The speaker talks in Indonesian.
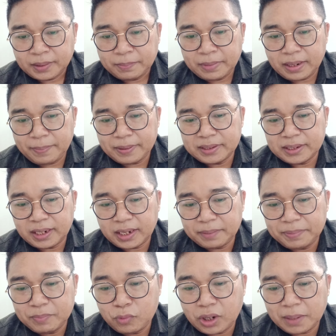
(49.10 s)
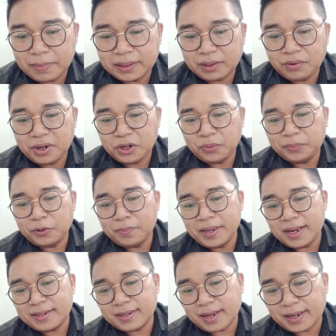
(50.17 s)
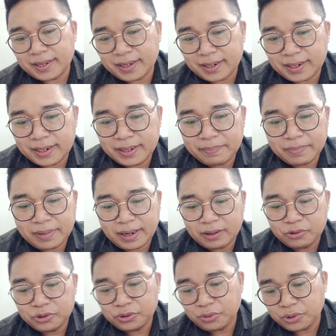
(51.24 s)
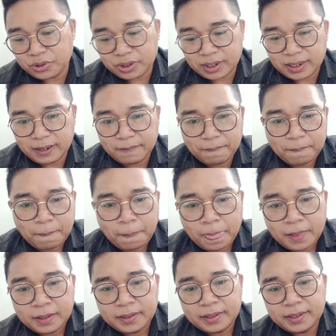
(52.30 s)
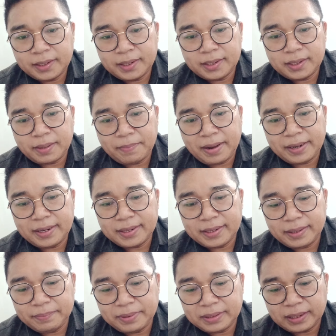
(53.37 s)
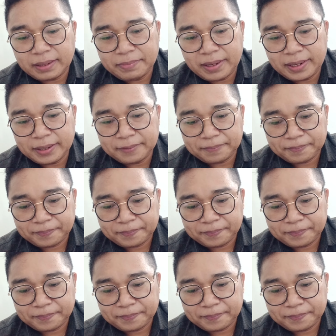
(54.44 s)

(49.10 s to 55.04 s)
Mengapa jaringan PI bukan mata uang kripto biasa ya 5 Agustus ya ini kemarin ya berita kemarin